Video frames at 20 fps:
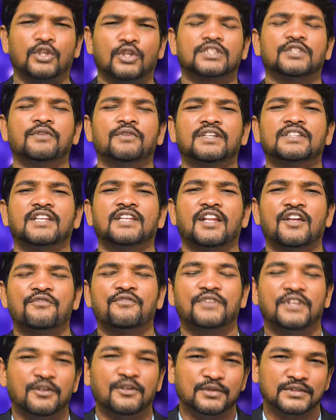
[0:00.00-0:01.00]
కొత్త వ్యక్తి ఎలా
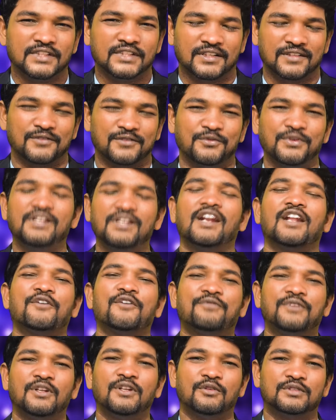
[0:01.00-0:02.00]
ఫీల్ అవుతారు వీరు ఎలా
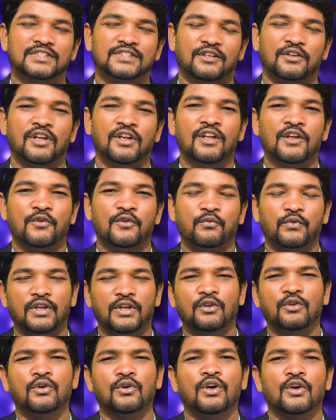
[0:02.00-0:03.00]
ఫీల్ అవుతారు
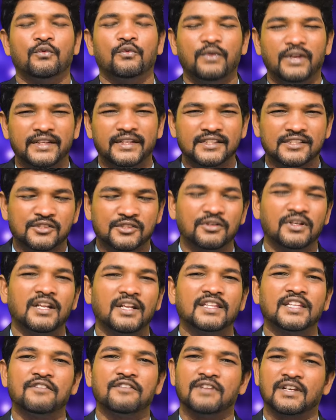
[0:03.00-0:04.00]
వీళ్ళు వీళ్ళకి ఇష్టం
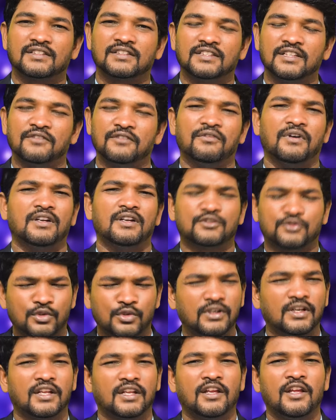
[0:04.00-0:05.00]
లేదు ఈ వ్యక్తి
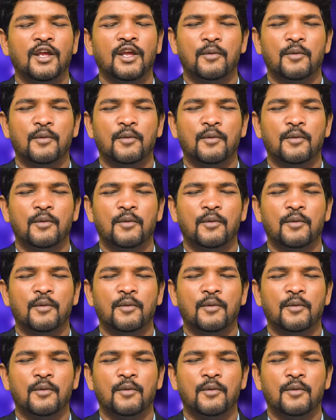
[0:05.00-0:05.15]
చూడండి